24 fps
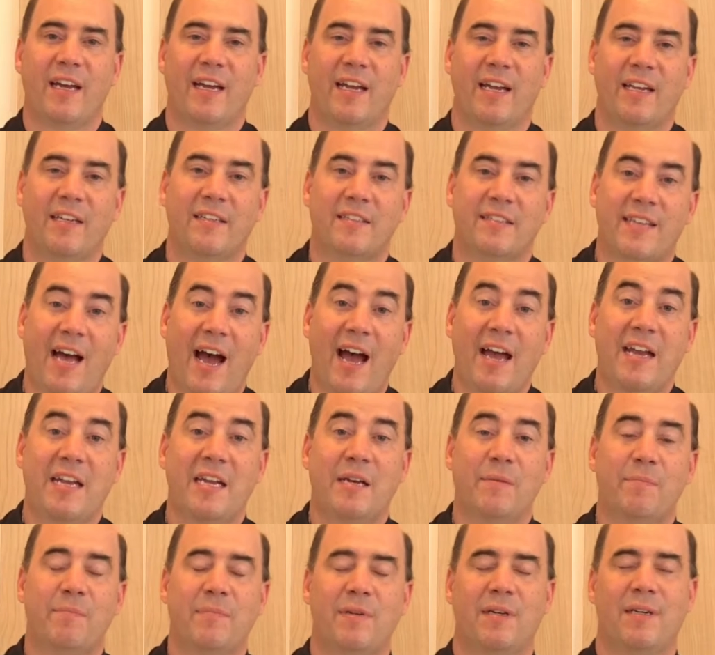in
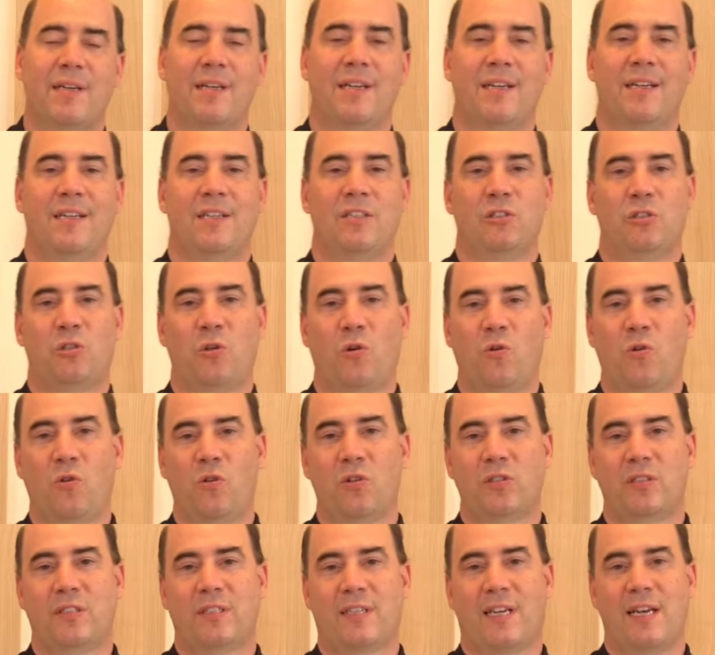seinem
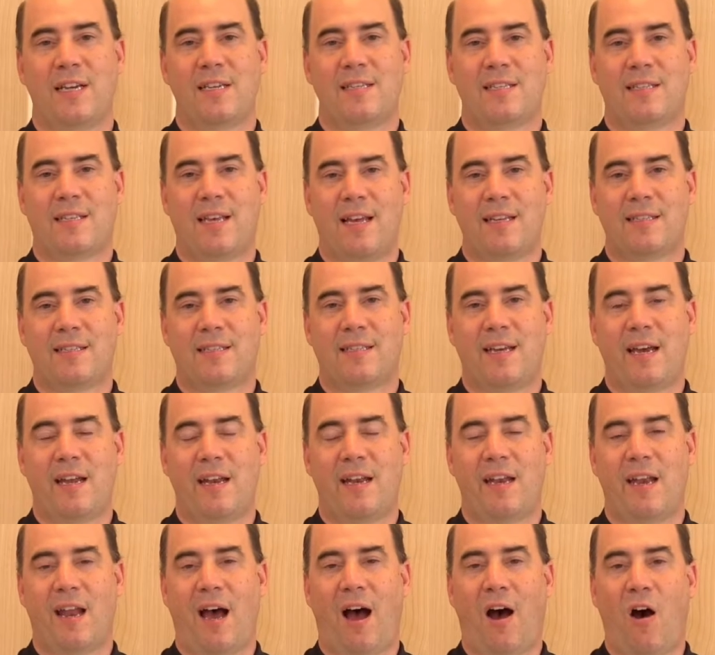Schoß
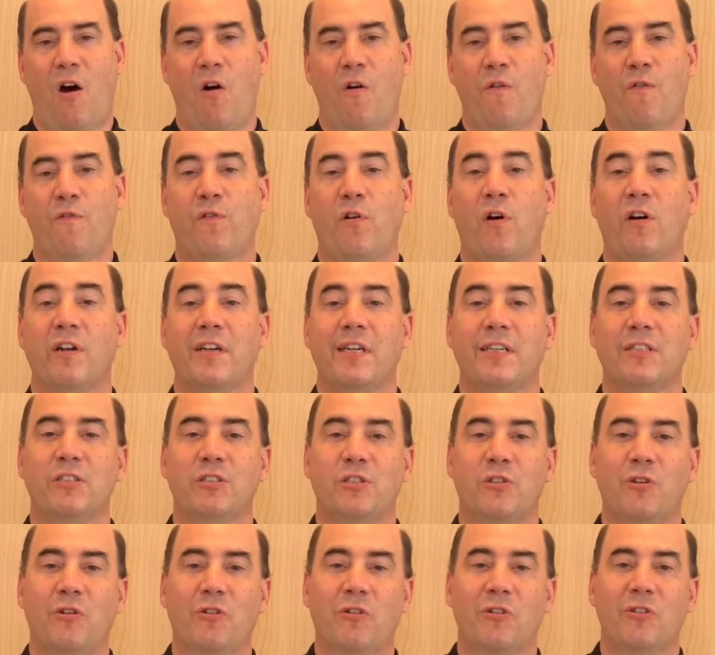gesessen, auf Gottes
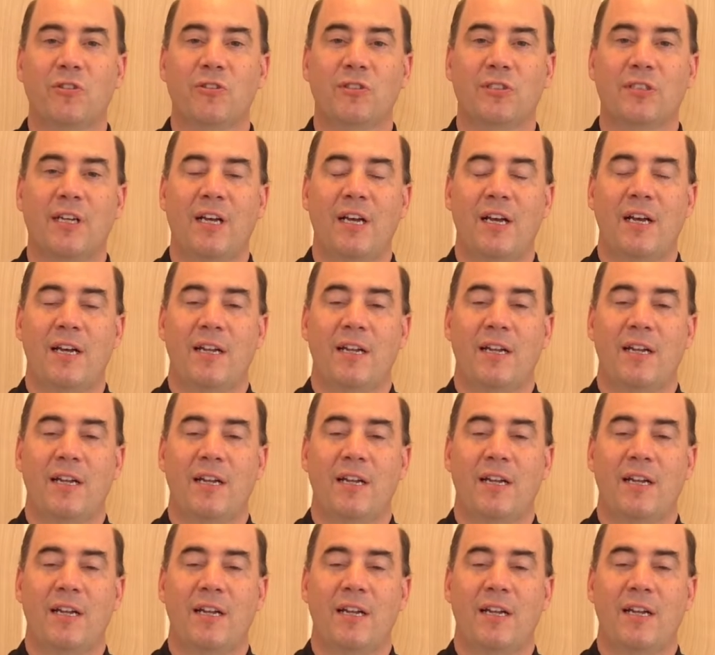Schoß,